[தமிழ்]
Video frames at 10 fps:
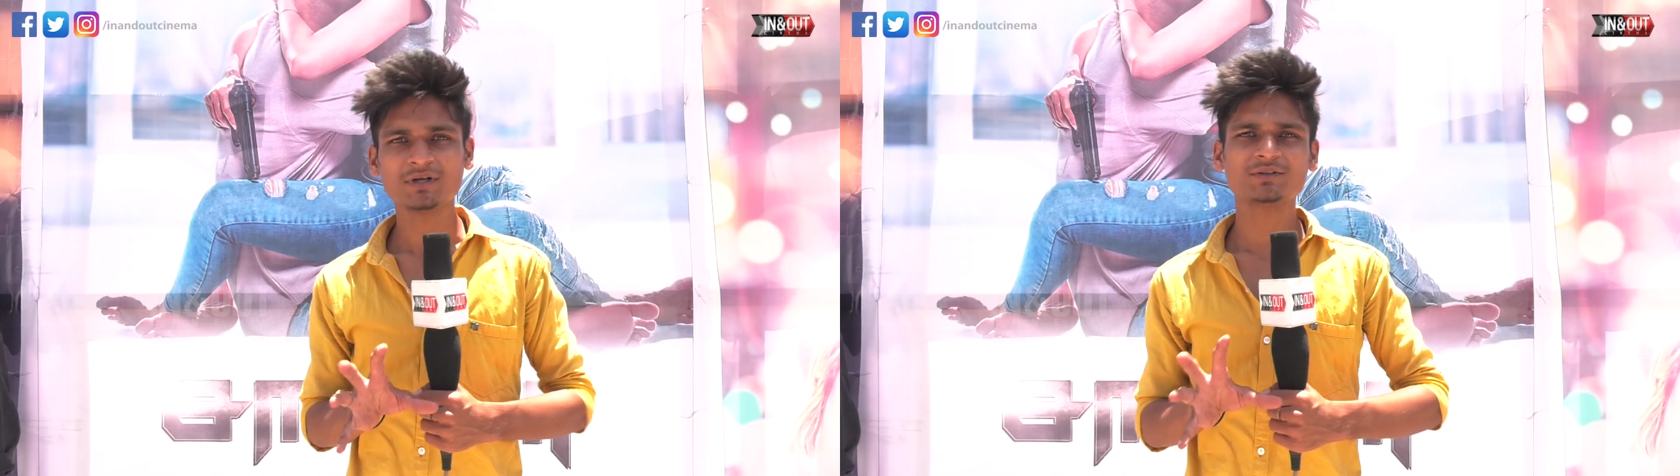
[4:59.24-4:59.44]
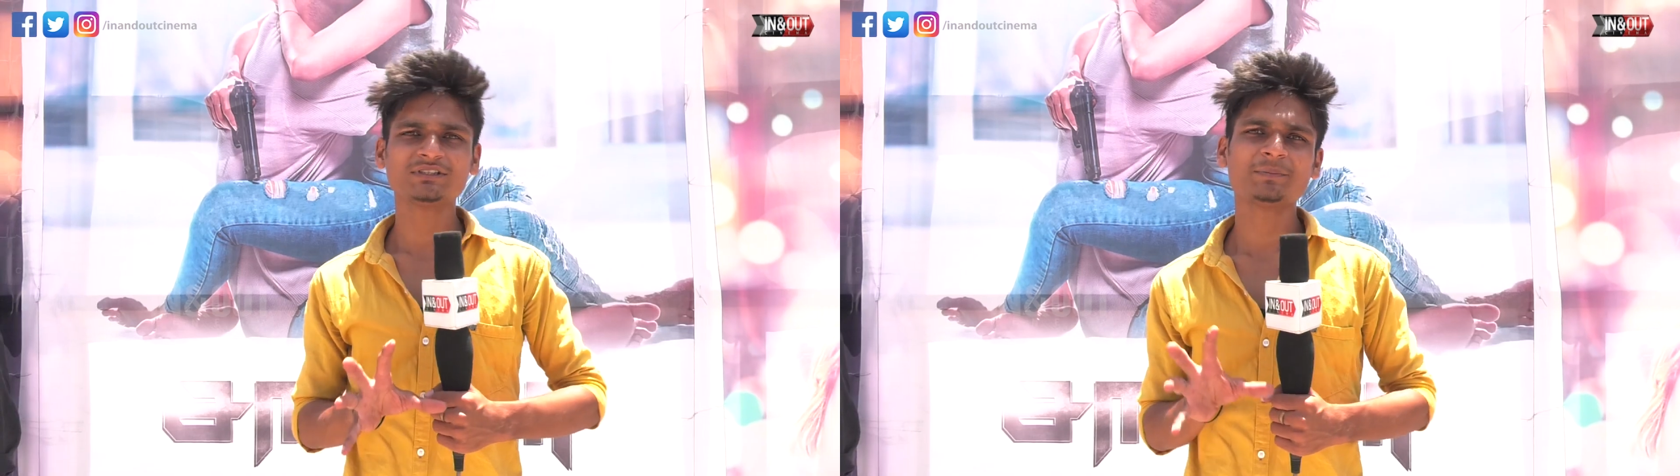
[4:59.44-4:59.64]

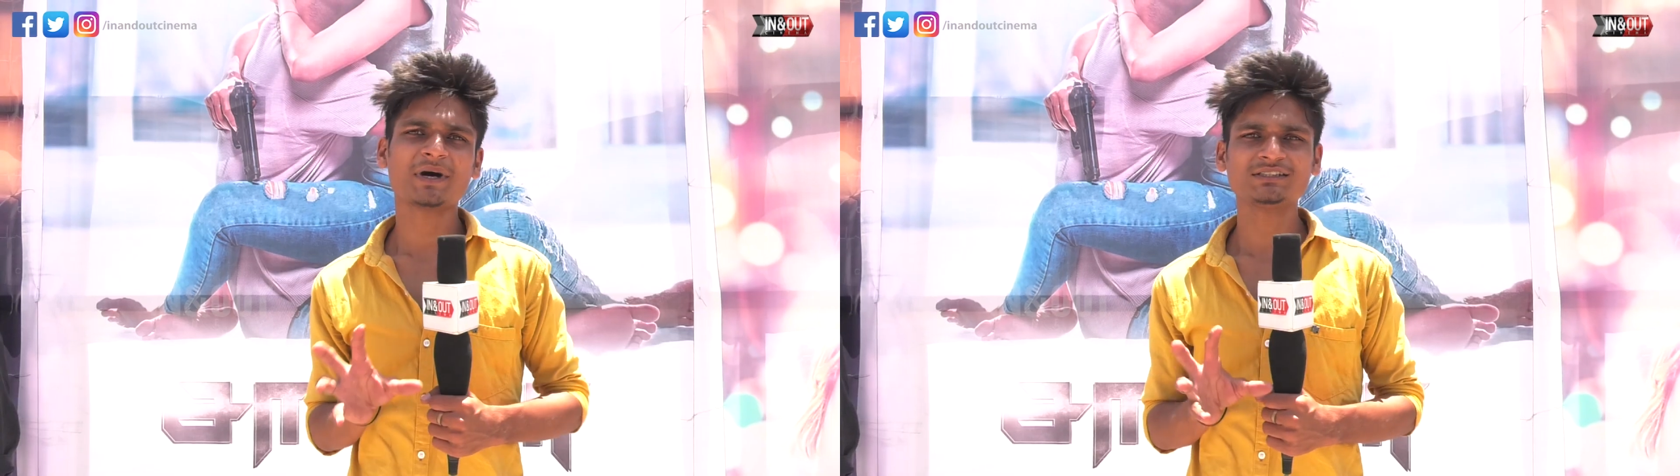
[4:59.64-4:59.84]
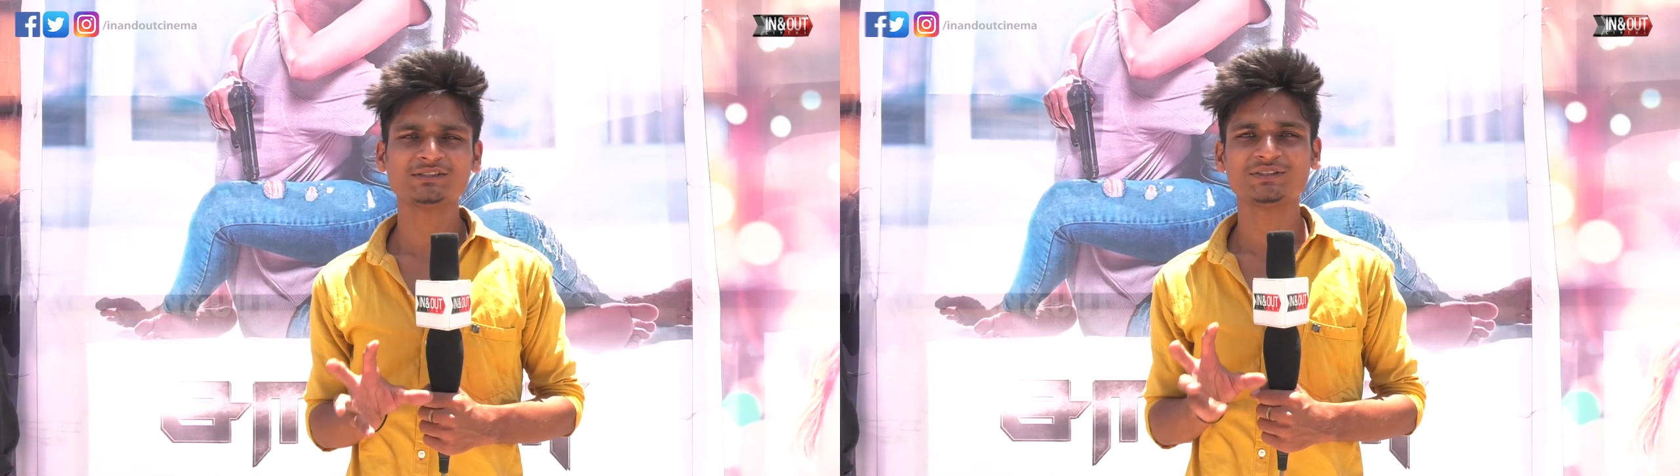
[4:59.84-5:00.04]
படம் வந்து
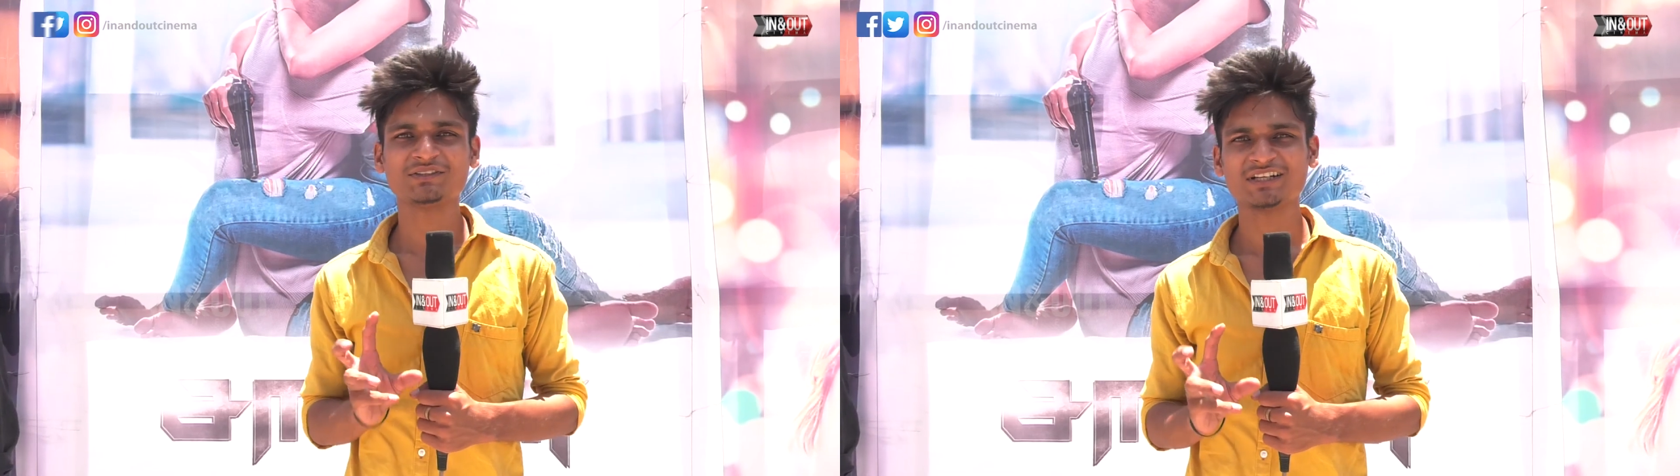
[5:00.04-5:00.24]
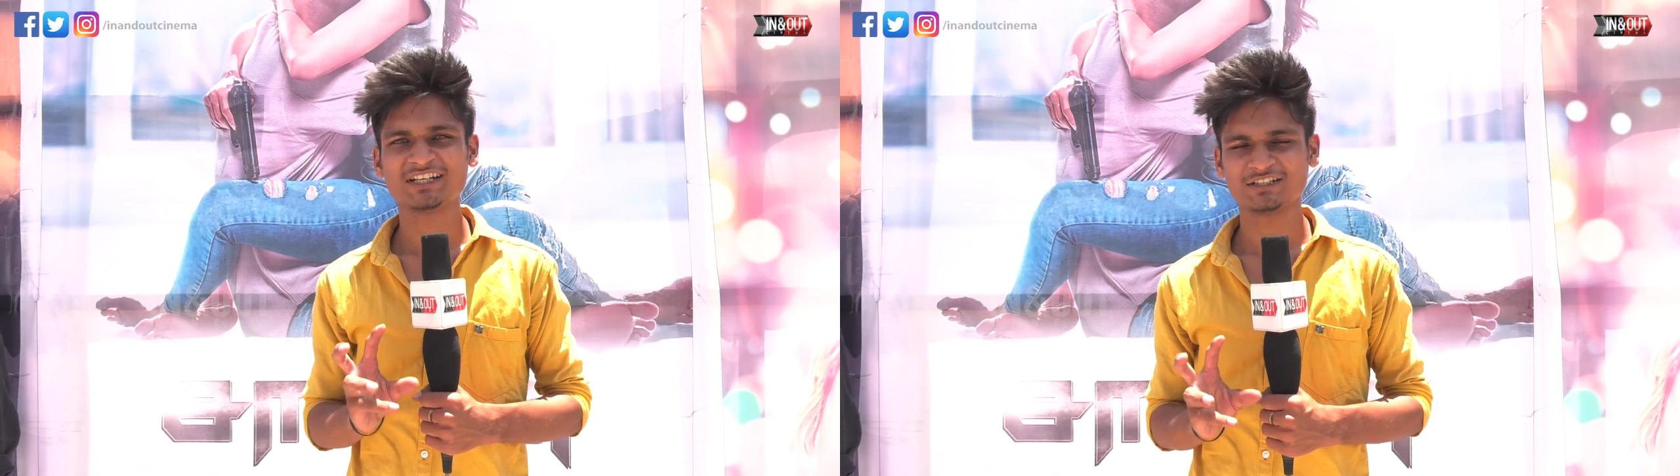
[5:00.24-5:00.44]
பார்த்துட்டு
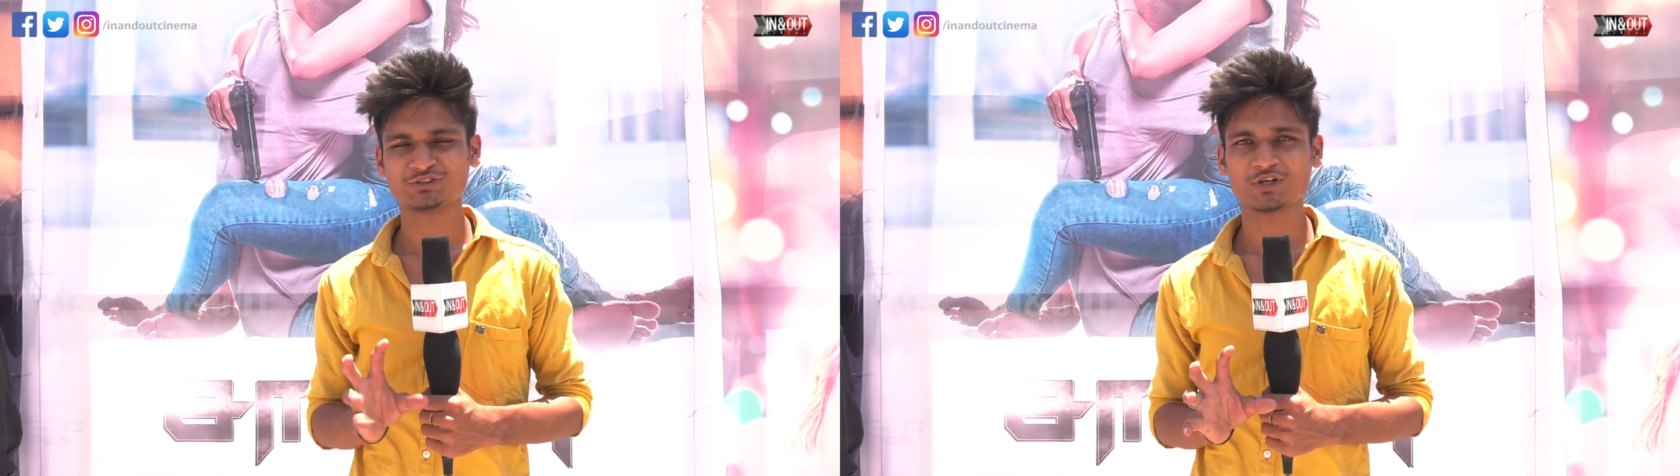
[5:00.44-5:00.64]
வந்தவங்க என்ன